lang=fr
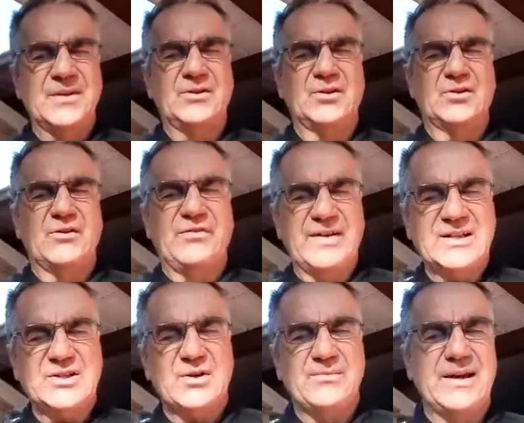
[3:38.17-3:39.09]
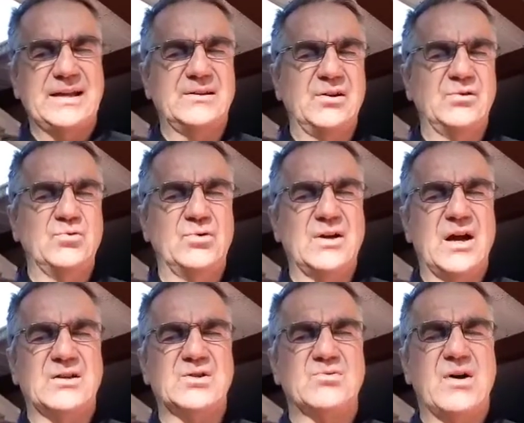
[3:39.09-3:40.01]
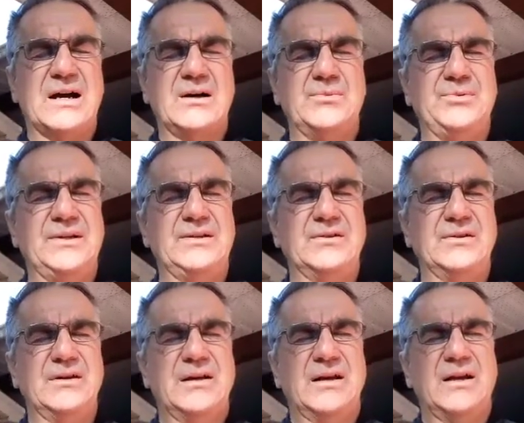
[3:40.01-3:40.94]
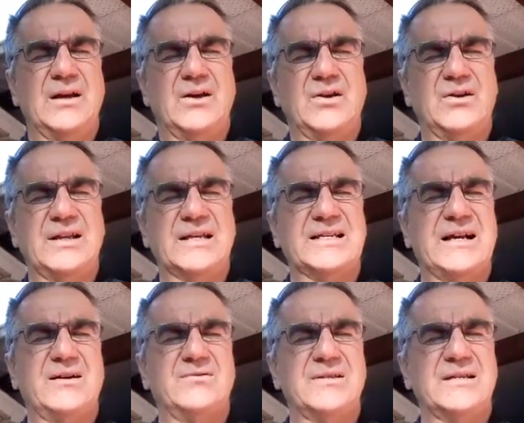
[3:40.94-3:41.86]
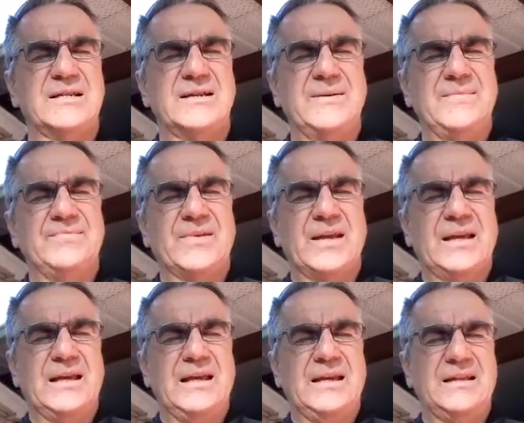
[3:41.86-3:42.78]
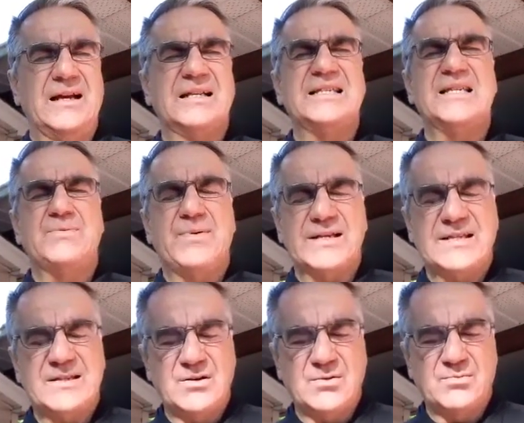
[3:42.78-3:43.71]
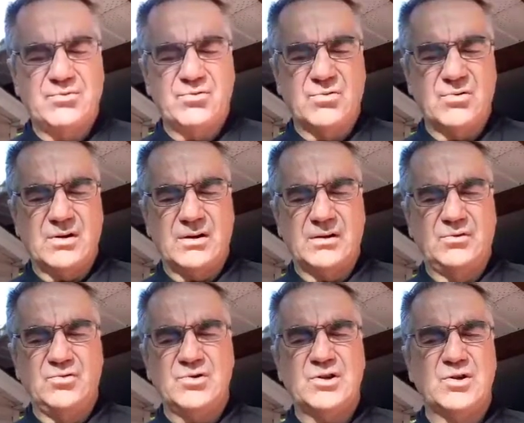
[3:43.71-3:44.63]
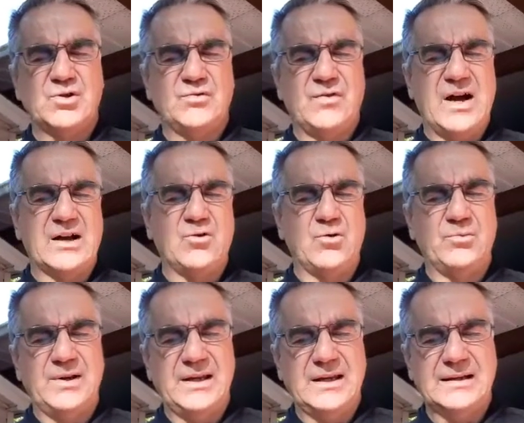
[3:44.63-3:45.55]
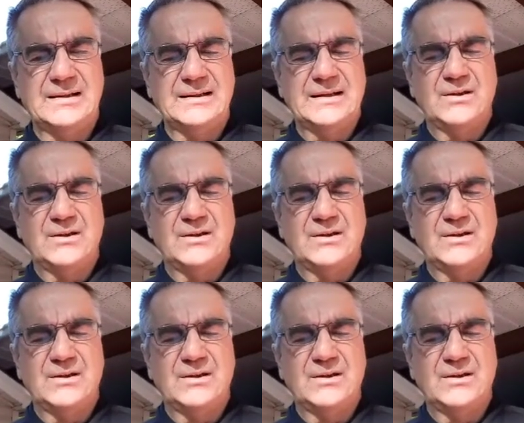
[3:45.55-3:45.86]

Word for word: notre fin de semaine, que nos cœurs soient remplis de reconnaissance et d'anticipation pour euh, tout ce que tu vas accomplir.